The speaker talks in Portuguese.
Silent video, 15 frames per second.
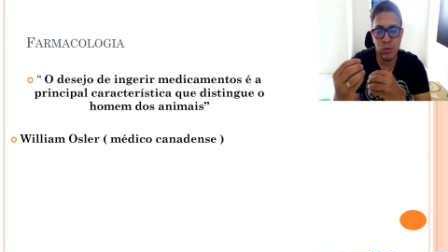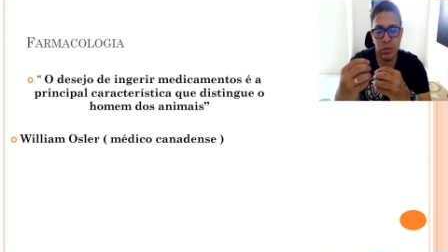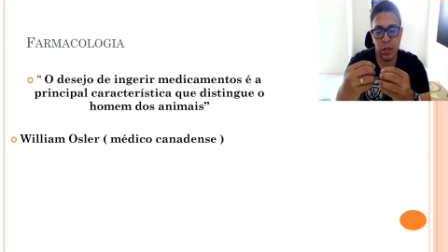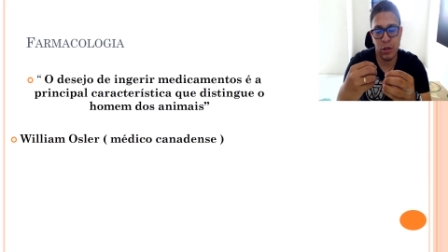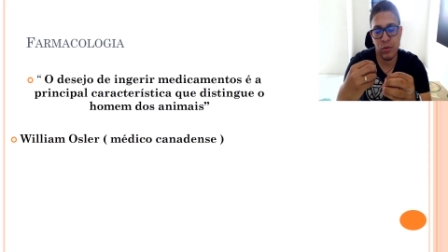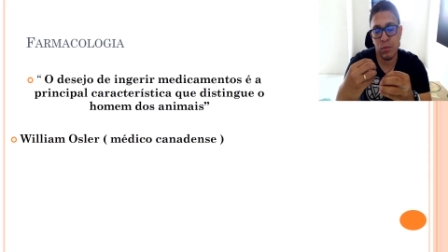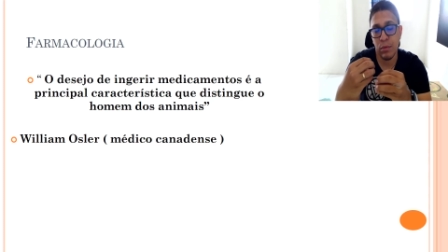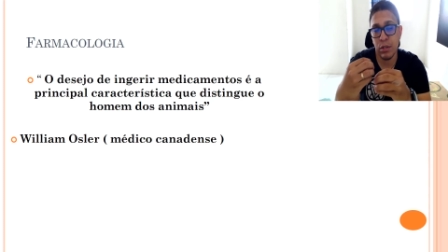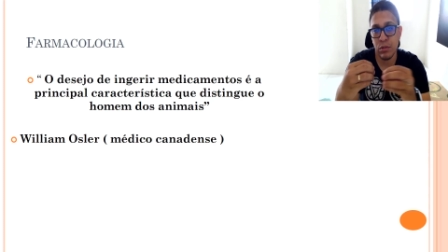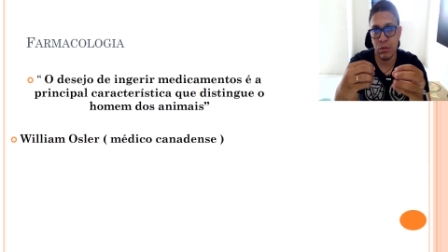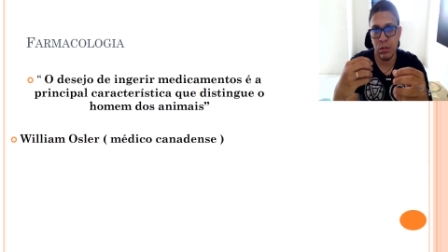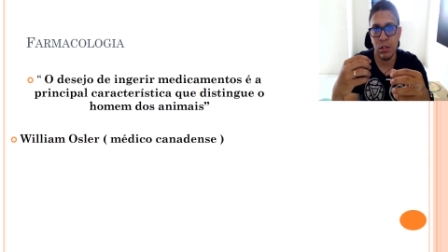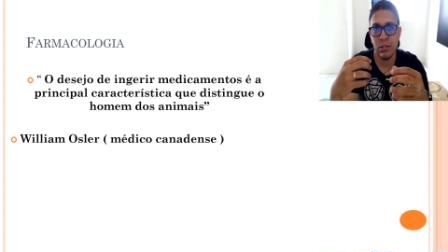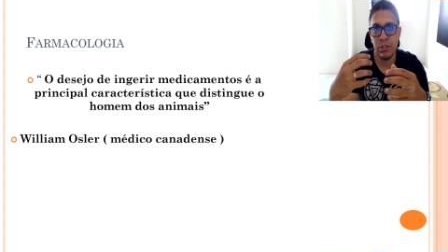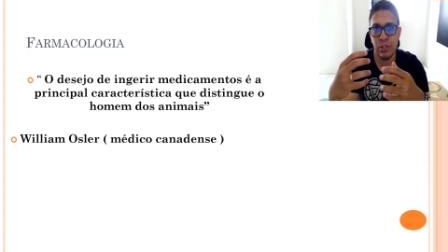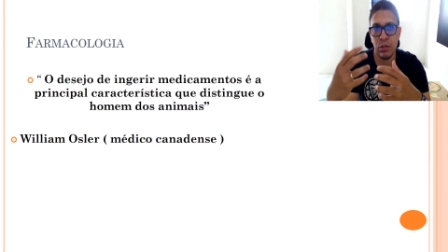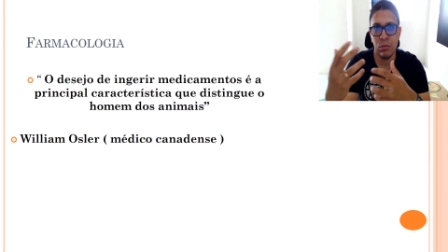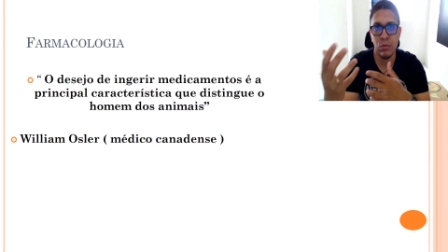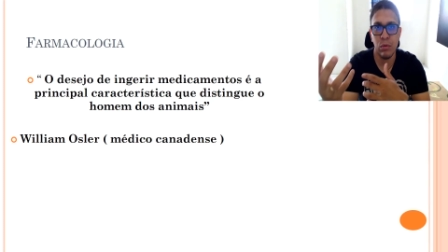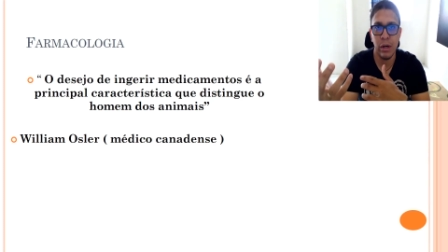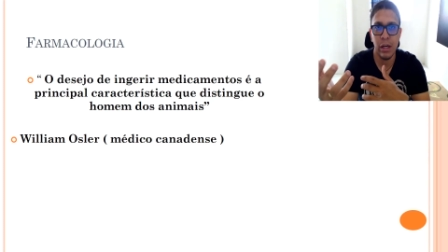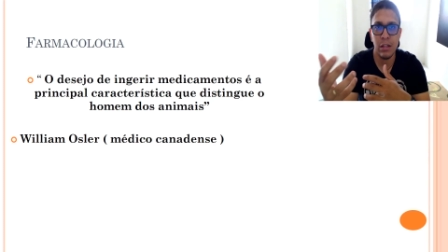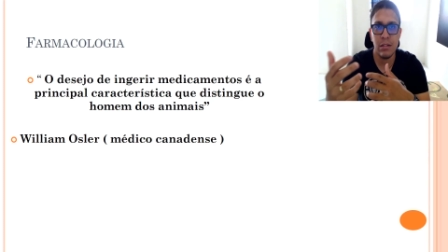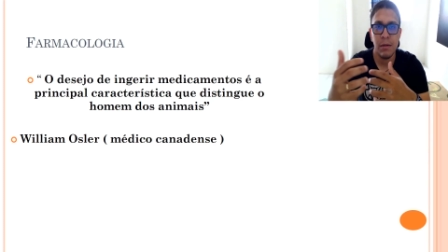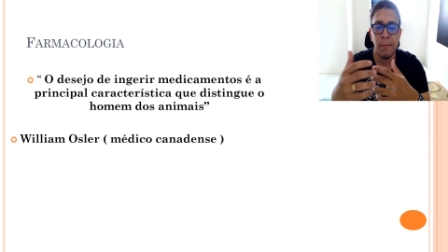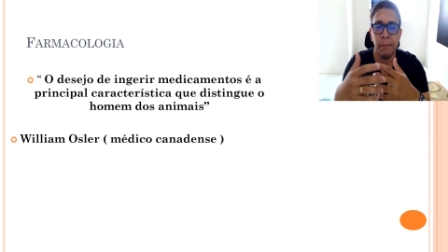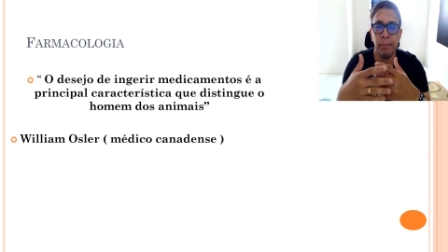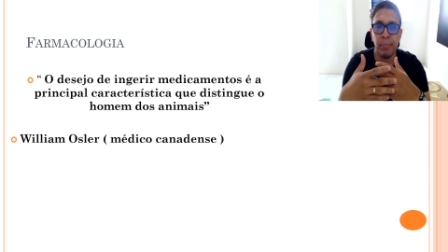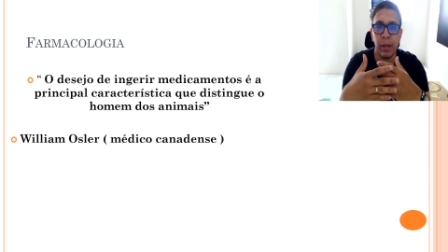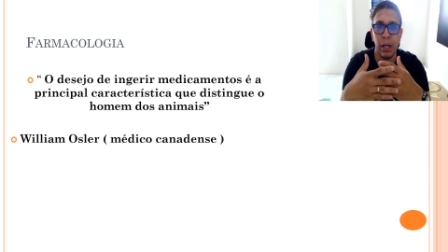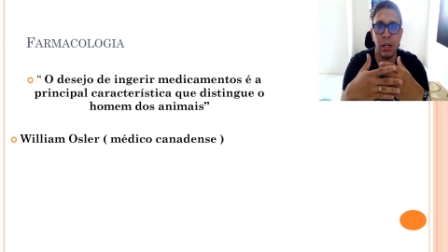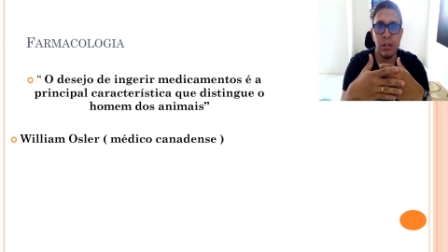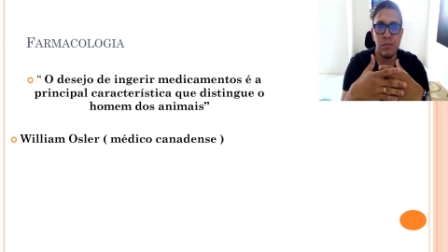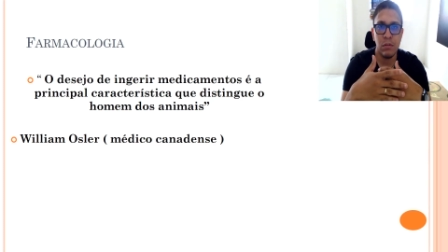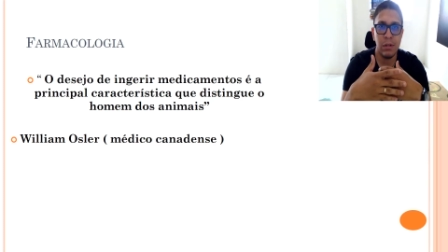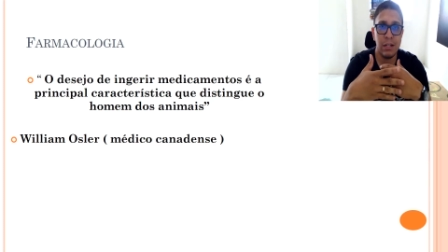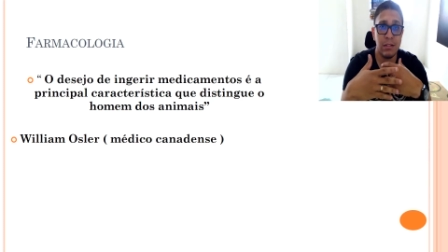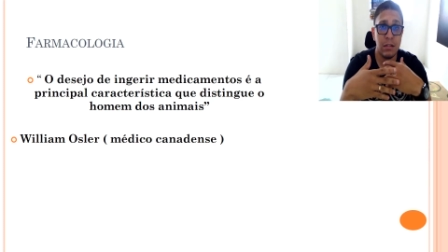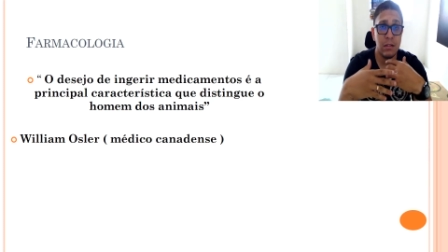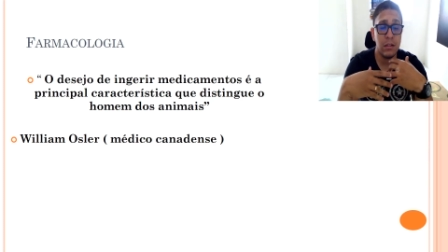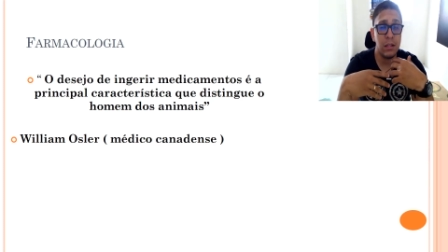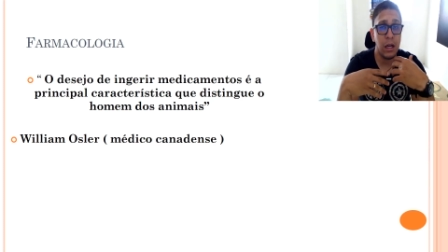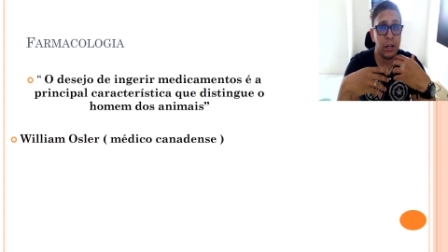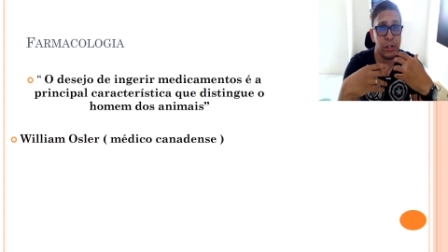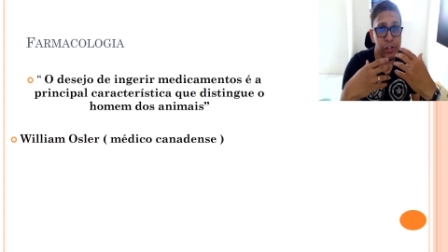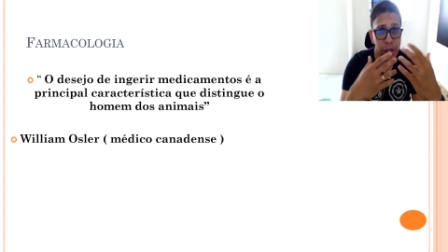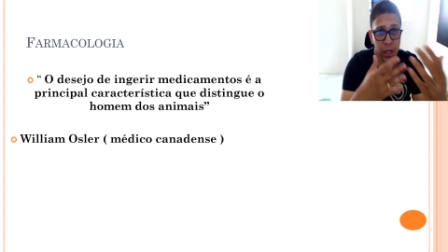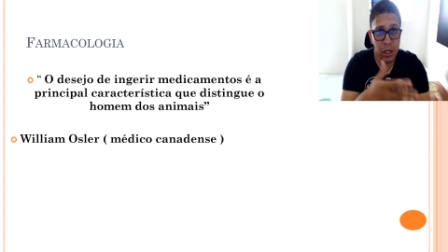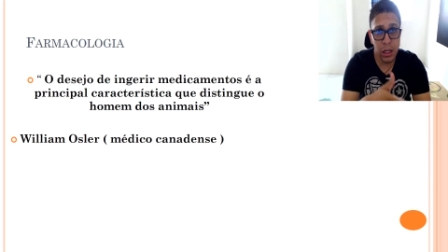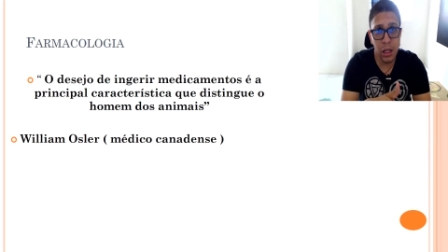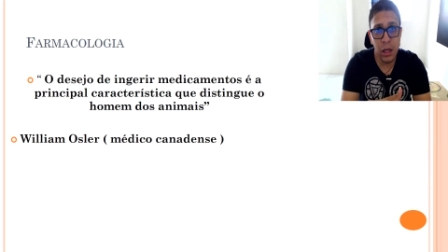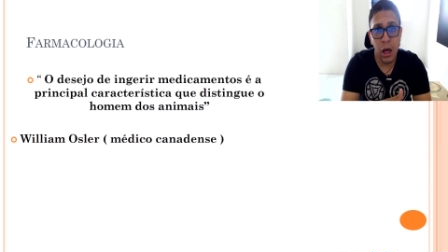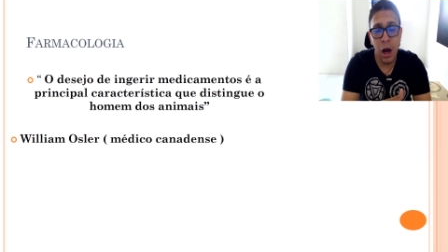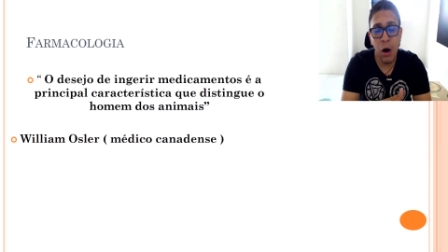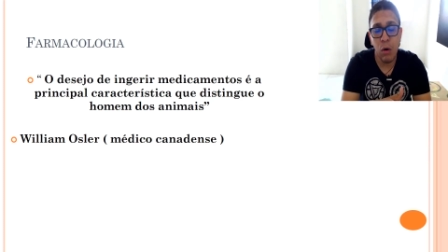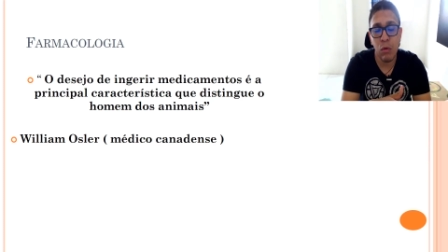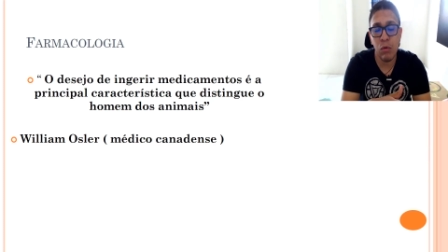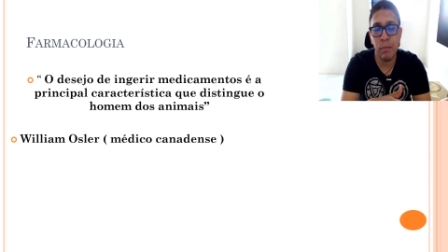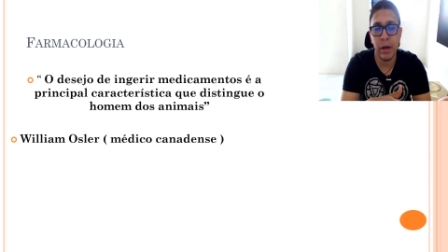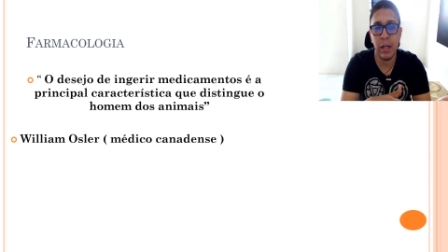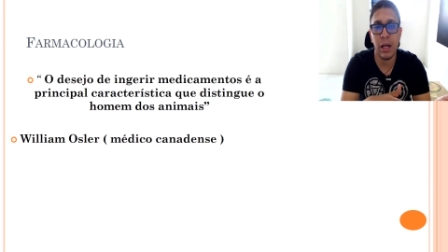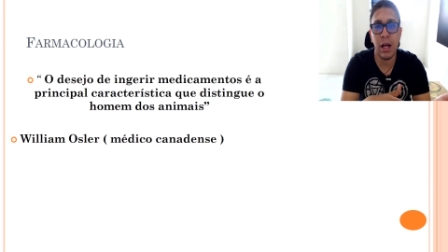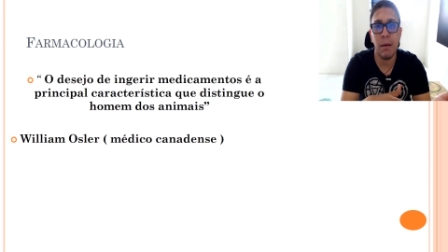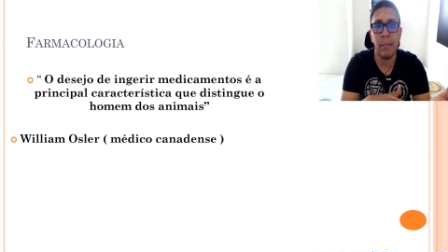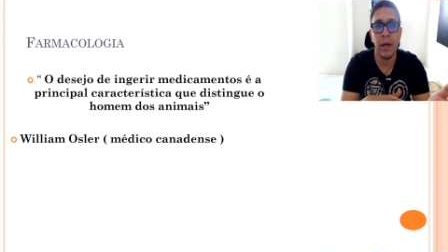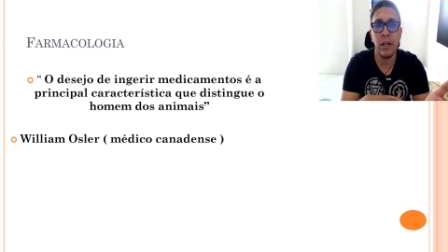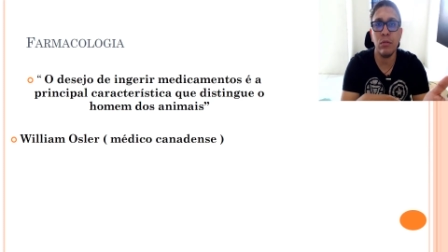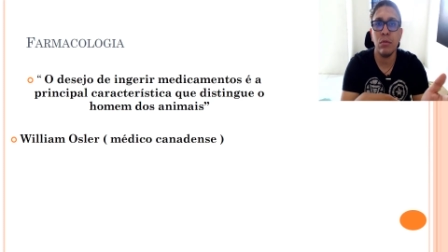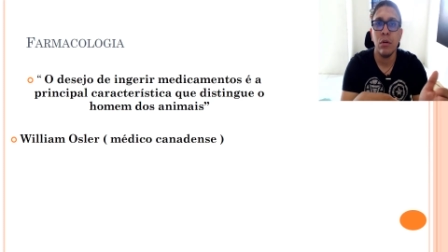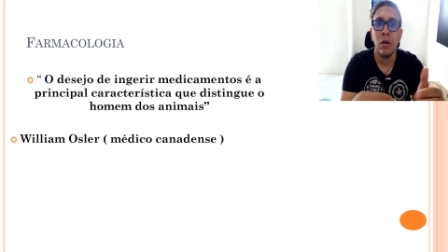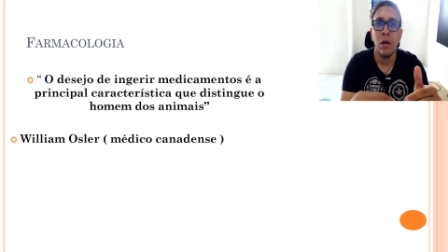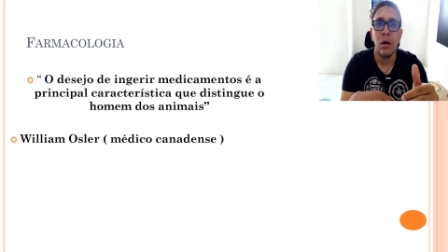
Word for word: seres humanos, quando eles estão doentes, eles vão necessitar ingerir algum medicamento